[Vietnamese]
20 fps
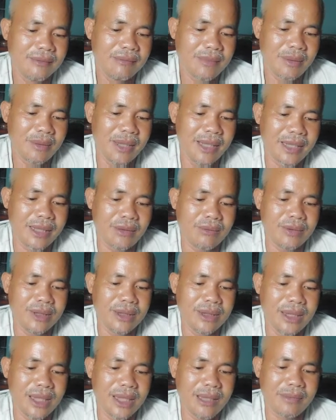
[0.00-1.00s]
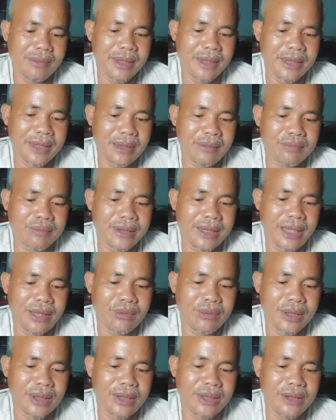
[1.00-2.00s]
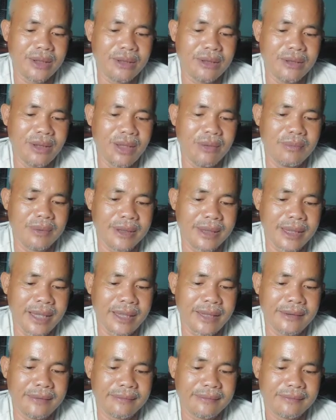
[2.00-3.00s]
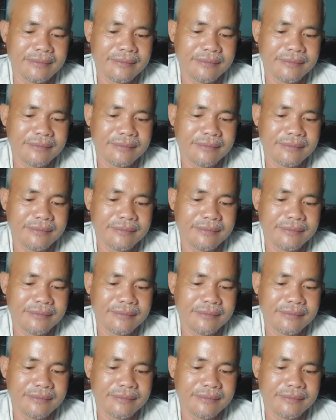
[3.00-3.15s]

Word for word: bà B không giữ hơi mà chỉ chọc vào đại lý ôm được hại